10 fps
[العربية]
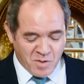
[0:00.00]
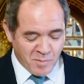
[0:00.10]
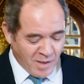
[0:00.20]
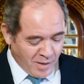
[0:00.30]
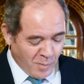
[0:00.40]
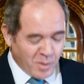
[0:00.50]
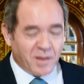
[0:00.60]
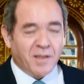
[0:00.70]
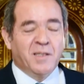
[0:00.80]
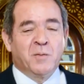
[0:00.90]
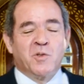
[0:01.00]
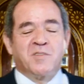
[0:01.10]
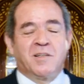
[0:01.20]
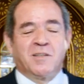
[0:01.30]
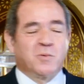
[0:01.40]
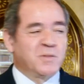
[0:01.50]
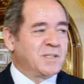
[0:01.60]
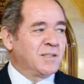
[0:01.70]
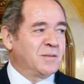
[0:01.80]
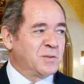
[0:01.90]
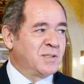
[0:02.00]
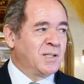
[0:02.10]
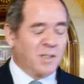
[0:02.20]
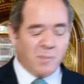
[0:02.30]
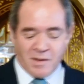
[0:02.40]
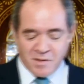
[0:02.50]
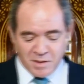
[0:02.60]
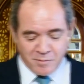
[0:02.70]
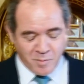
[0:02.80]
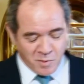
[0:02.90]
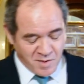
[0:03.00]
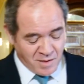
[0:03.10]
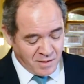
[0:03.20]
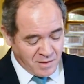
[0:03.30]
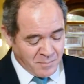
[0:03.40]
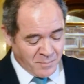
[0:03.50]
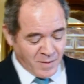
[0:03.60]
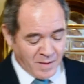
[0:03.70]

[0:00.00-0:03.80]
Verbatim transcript: بسم الله الرحمن الرحيم والصلاة والسلام على أشرف المرسلين